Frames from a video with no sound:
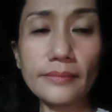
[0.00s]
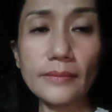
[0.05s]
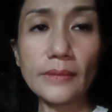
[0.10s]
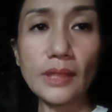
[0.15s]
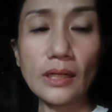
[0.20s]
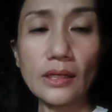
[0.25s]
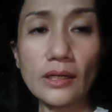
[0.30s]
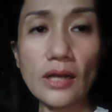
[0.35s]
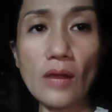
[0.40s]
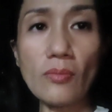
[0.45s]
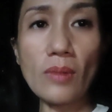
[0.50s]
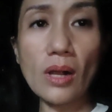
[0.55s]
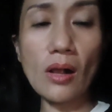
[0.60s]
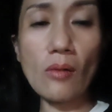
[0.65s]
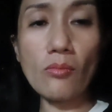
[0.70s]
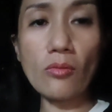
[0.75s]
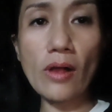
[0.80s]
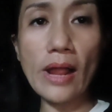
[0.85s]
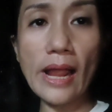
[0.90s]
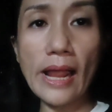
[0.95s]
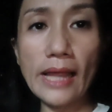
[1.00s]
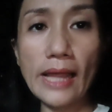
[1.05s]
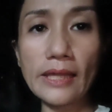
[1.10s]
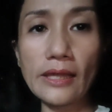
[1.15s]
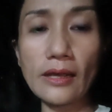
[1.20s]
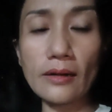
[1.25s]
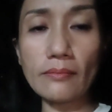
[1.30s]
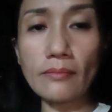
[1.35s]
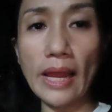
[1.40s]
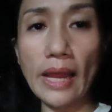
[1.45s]
nếu mà không có ai
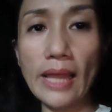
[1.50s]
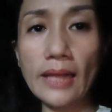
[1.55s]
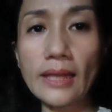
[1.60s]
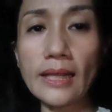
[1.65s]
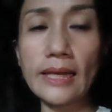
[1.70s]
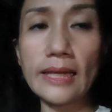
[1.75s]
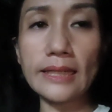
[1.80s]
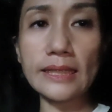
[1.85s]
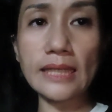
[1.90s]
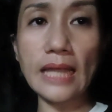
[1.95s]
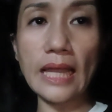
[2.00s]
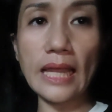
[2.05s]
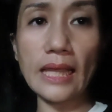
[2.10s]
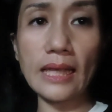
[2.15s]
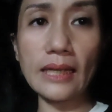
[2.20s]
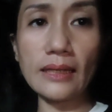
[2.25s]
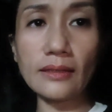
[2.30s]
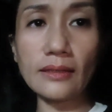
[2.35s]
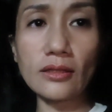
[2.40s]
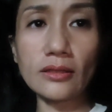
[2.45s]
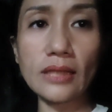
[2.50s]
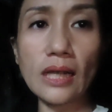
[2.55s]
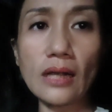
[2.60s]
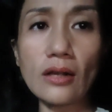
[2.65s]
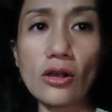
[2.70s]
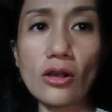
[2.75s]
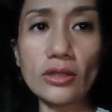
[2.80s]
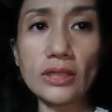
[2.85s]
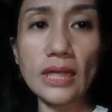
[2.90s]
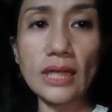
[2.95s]
nhặt bé thì là sẽ chắc
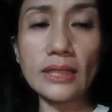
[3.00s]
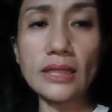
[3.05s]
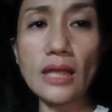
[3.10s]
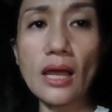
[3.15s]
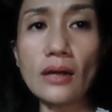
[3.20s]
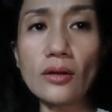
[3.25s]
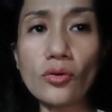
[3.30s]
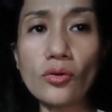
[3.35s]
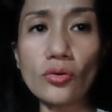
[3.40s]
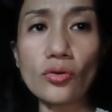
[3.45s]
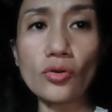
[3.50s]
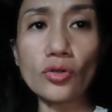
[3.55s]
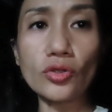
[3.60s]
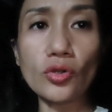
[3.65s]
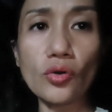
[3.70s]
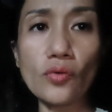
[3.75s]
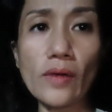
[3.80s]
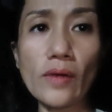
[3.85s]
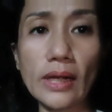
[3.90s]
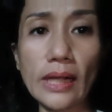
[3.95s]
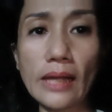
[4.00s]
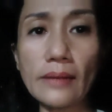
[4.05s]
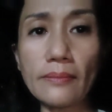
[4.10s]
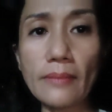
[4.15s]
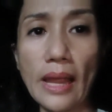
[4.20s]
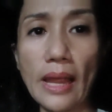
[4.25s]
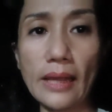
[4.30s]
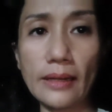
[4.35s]
con sẽ chết luôn cô chú và các bạn